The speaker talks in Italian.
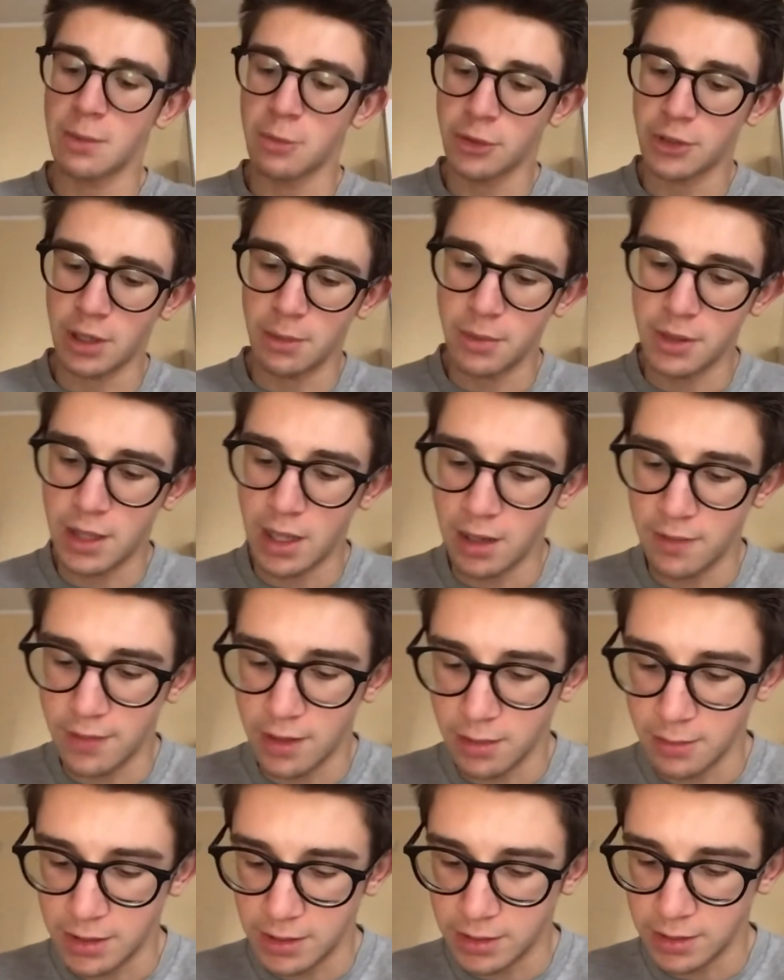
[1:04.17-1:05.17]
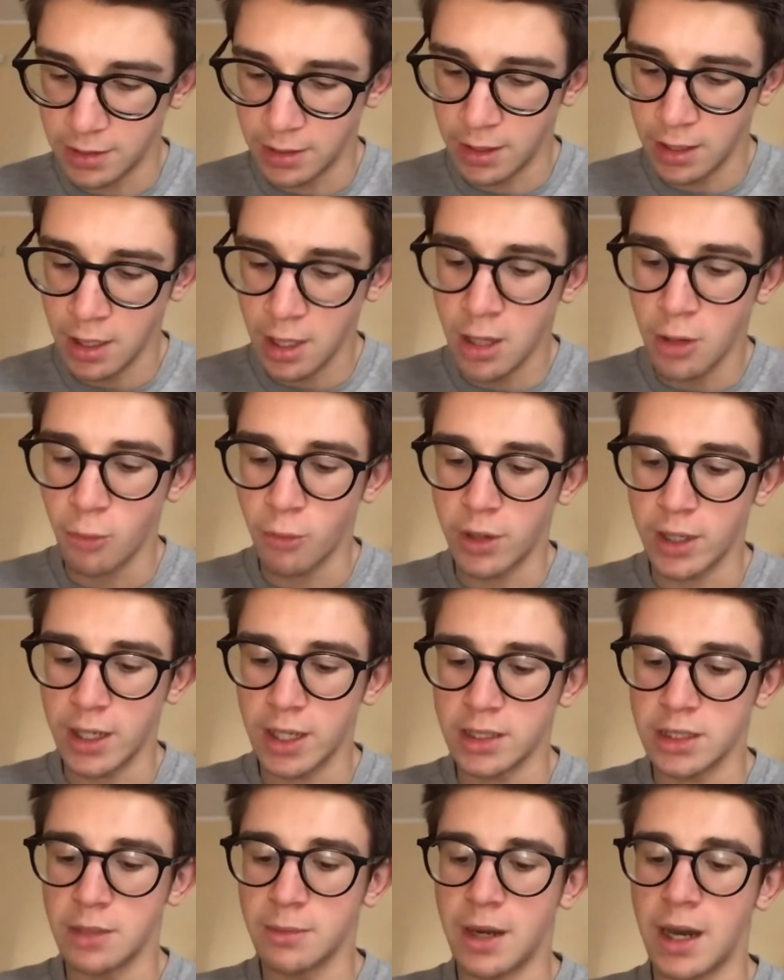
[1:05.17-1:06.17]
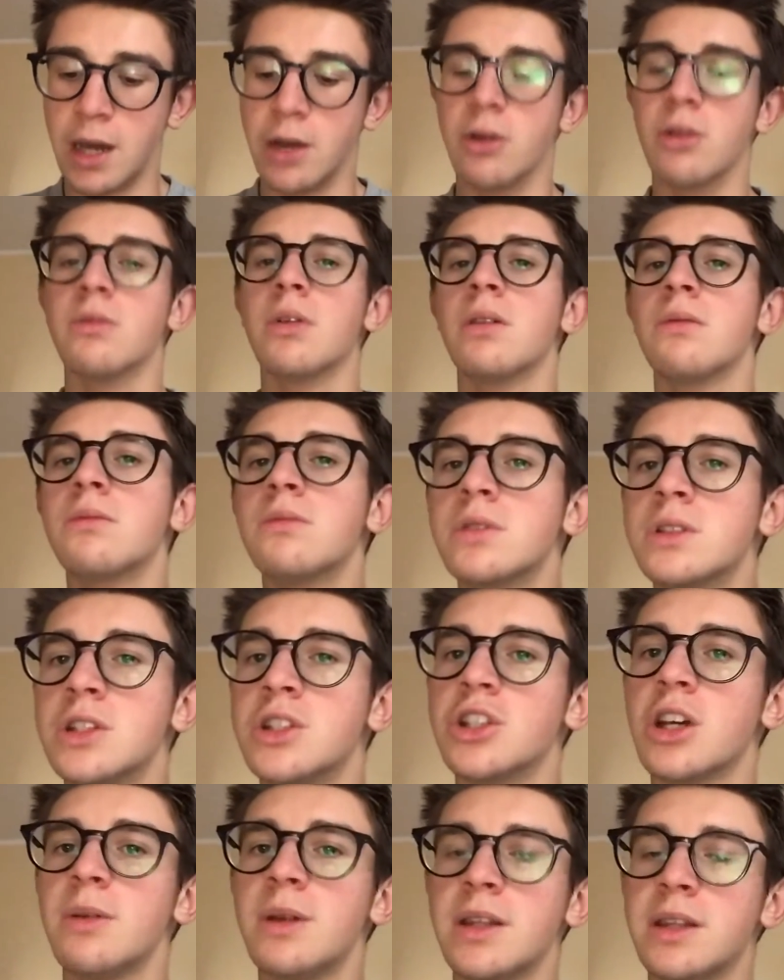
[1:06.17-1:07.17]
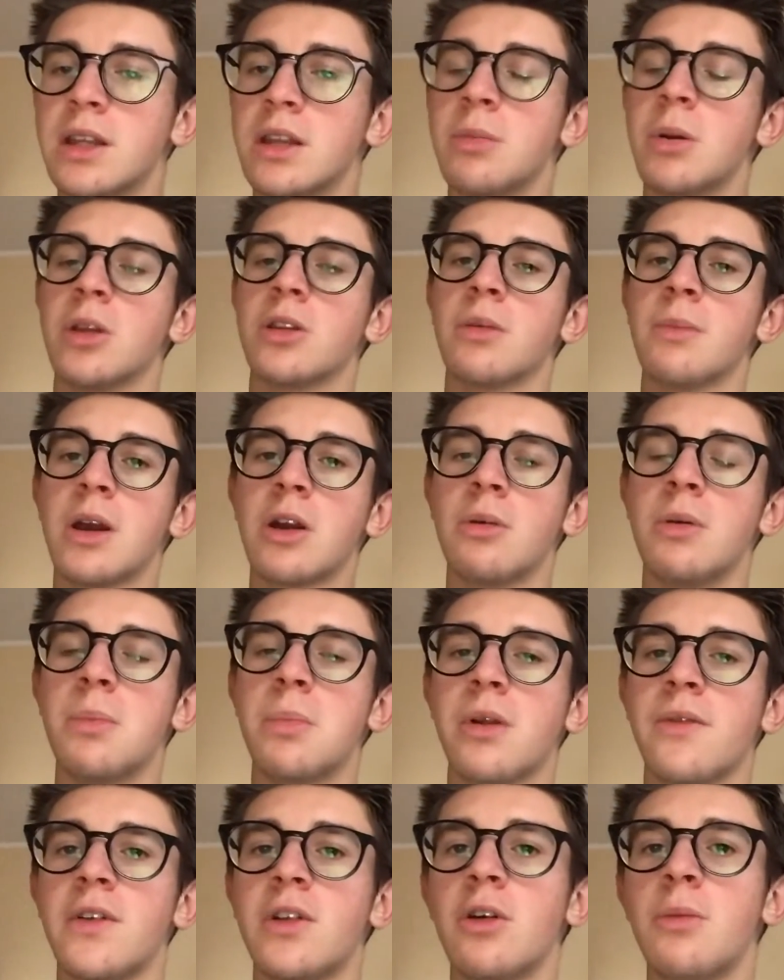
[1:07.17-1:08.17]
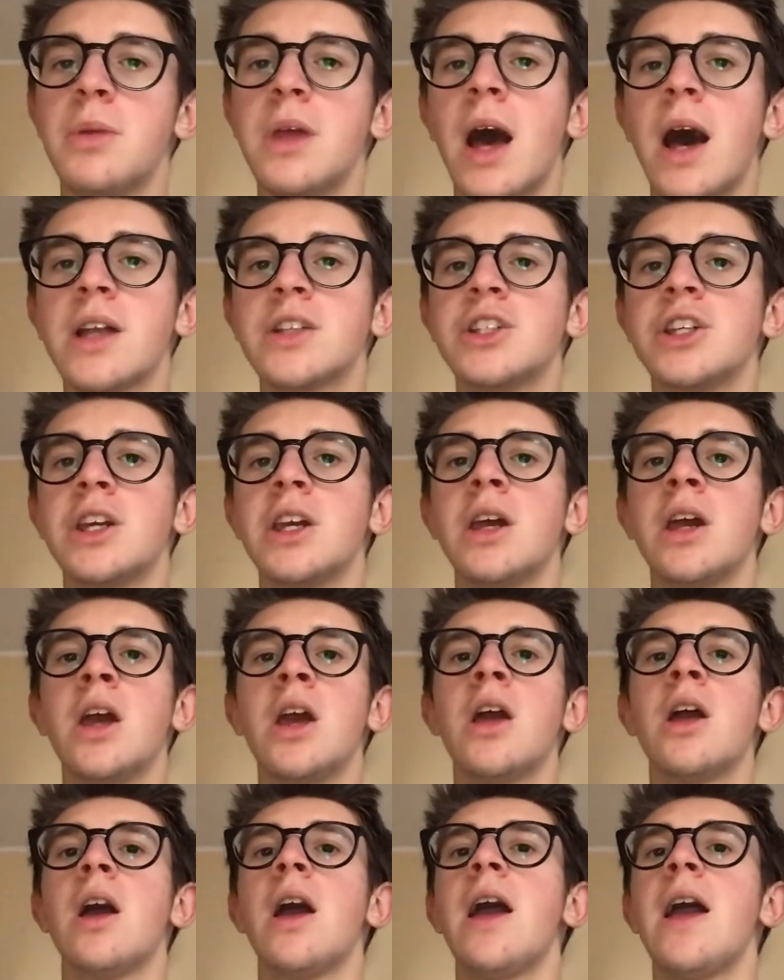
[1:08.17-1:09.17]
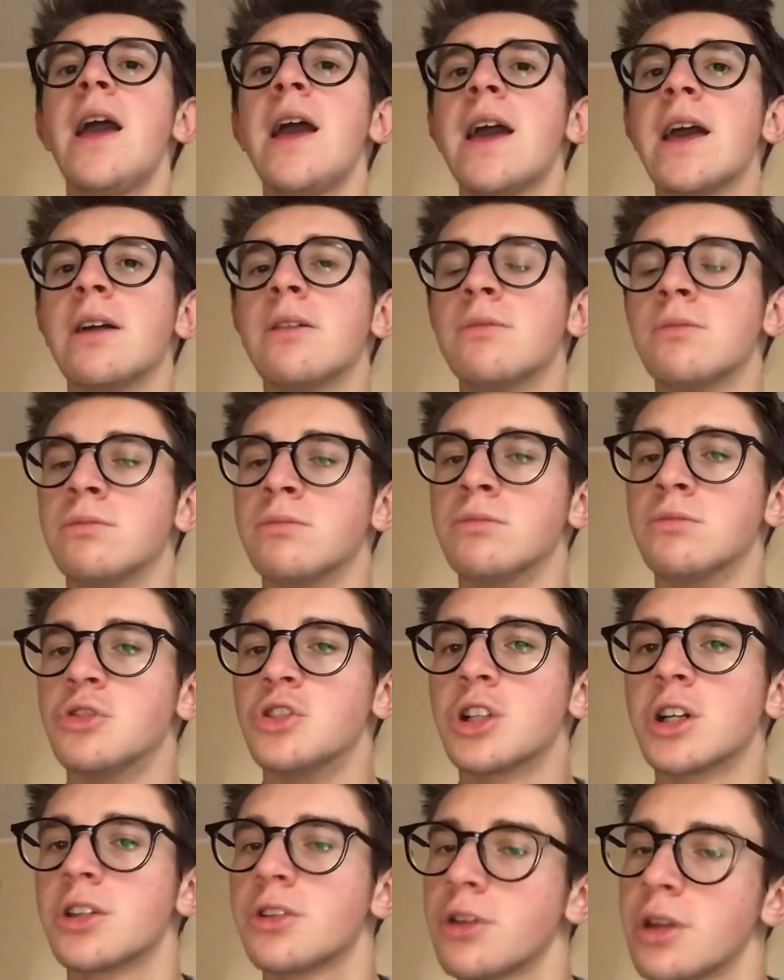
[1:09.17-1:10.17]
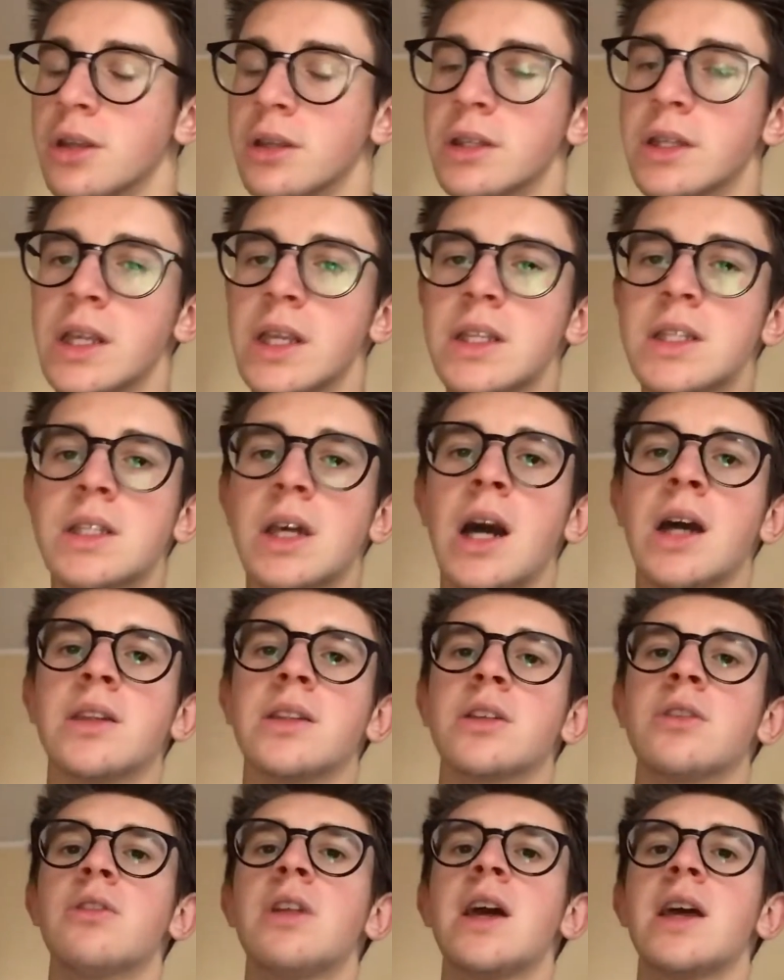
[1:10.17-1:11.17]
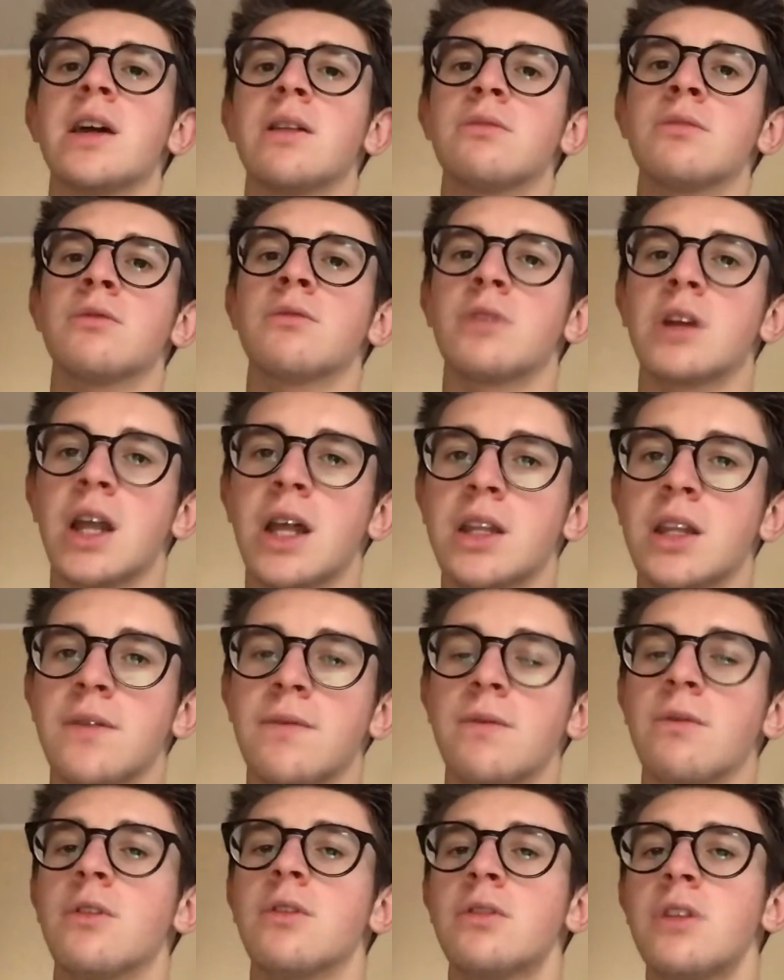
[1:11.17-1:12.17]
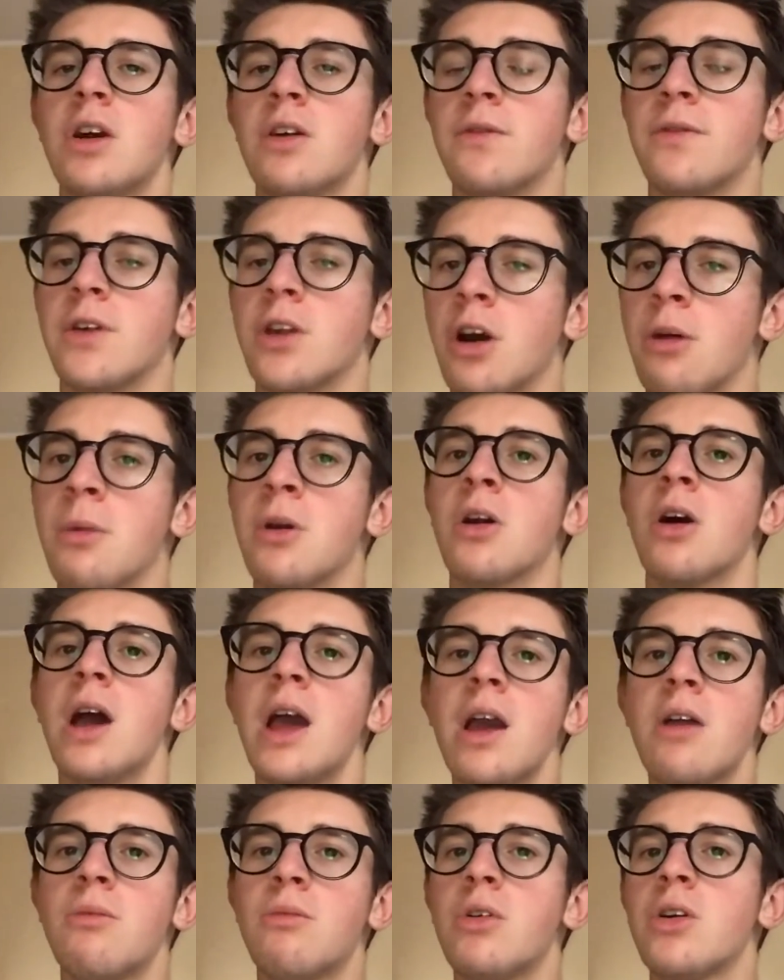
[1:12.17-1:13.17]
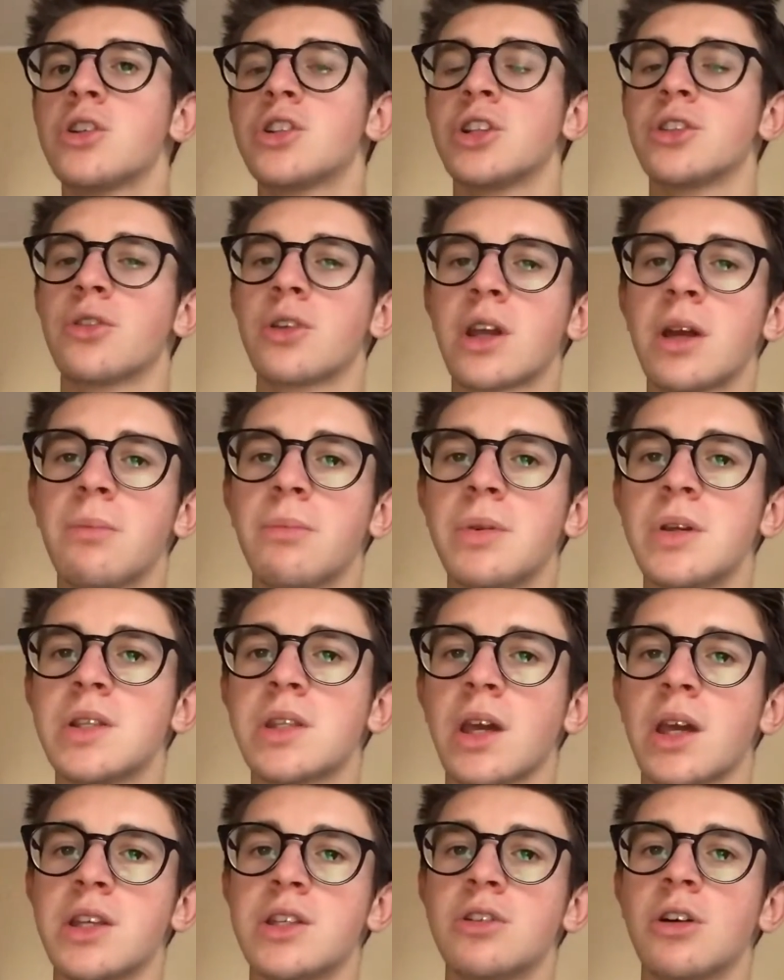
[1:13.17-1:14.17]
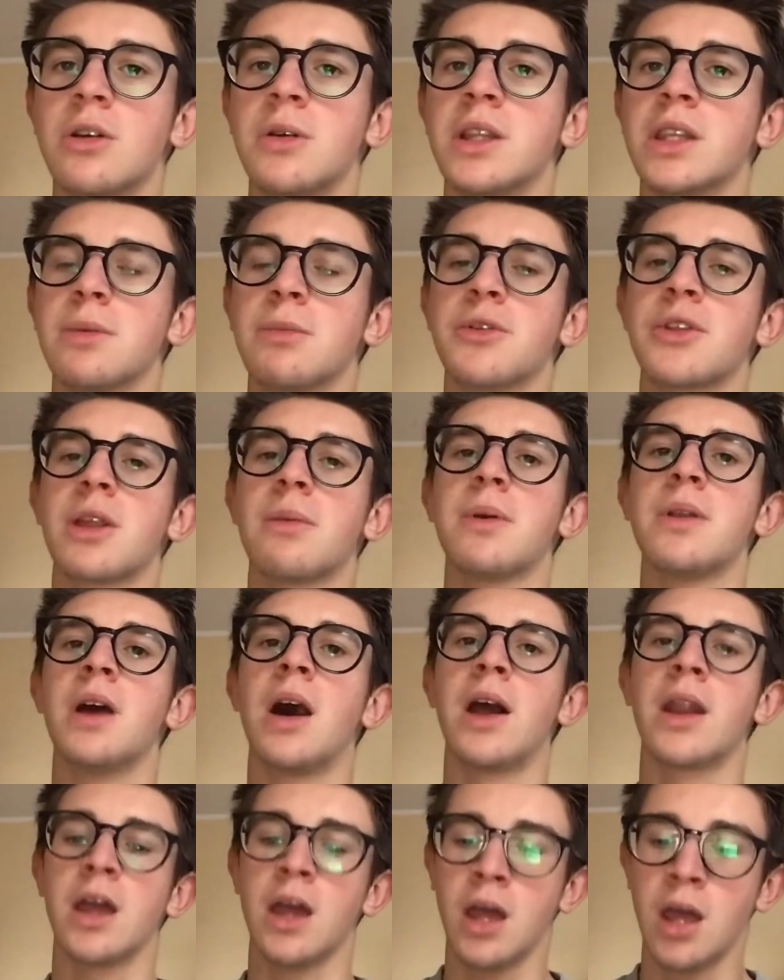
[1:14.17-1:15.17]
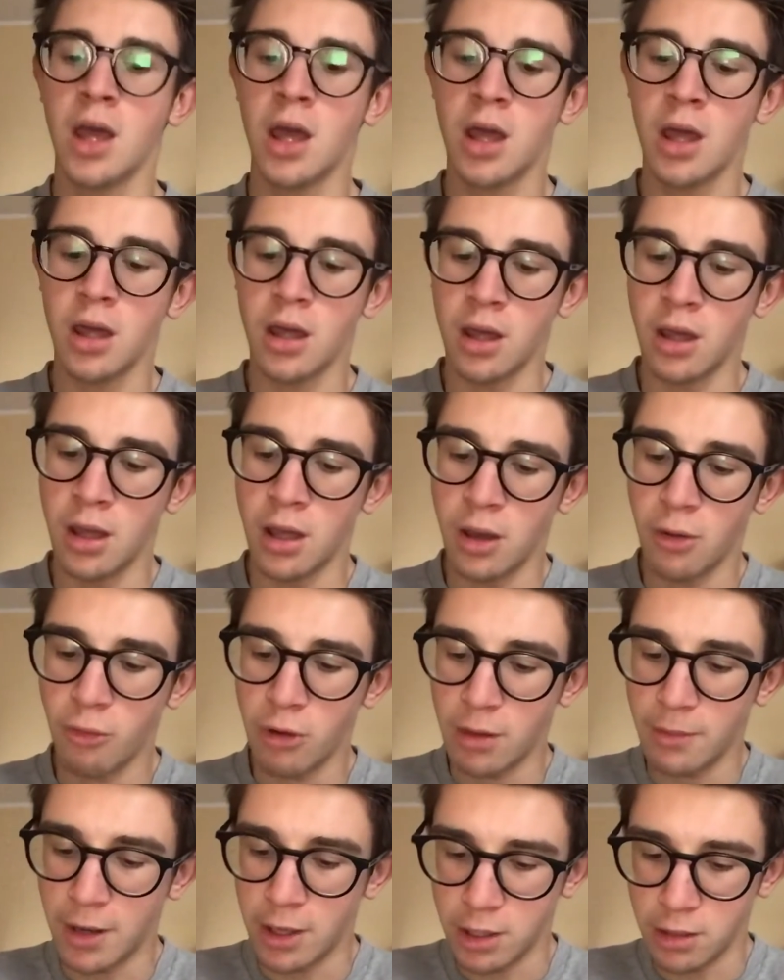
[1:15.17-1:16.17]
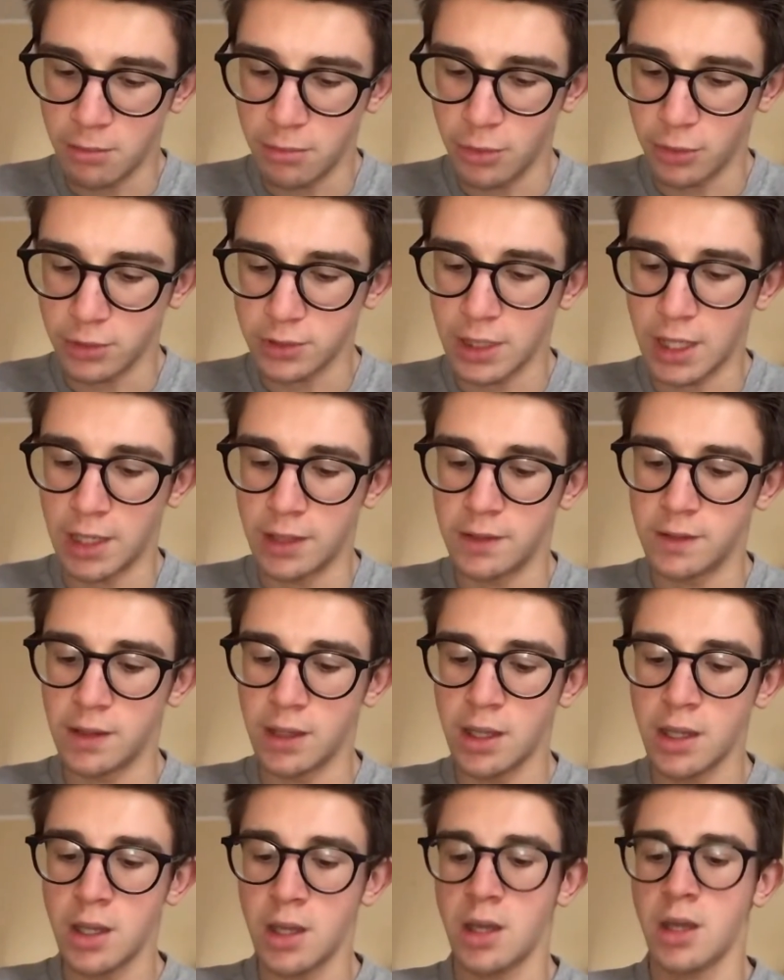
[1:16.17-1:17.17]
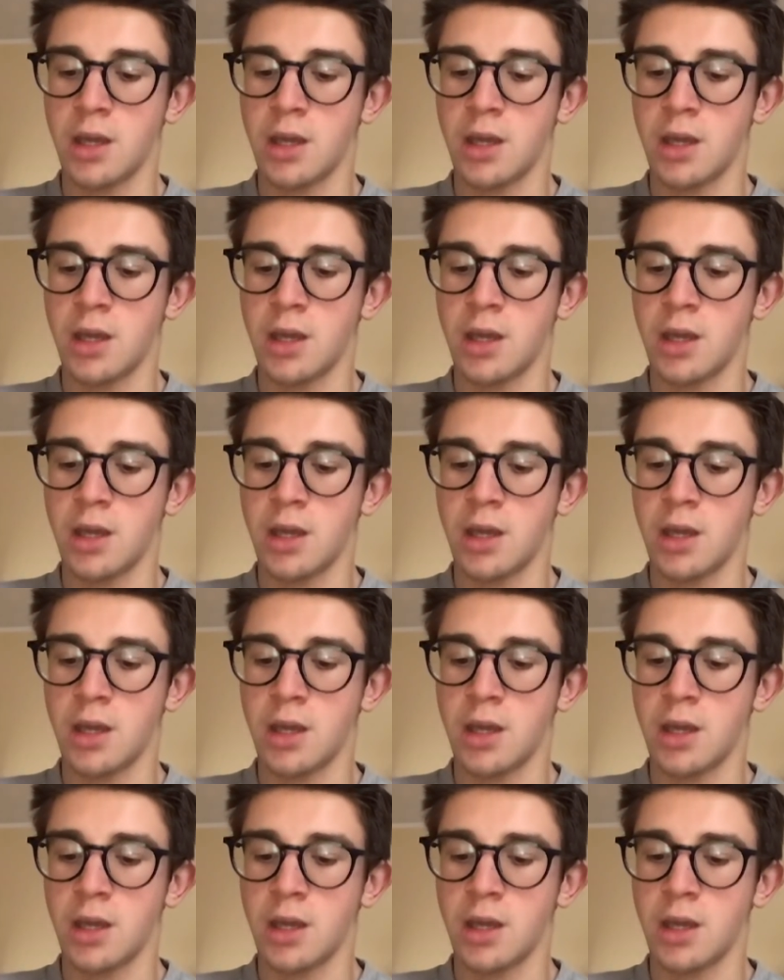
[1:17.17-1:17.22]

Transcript: che potrebbe dare veramente una grande mano. Sinceramente, ripeto, a me come profilo piace, è un giocatore interessante, non è un, grande, non è un fenomeno, è un buon centrocampista che sicuramente potrebbe dare eh, una mano importante.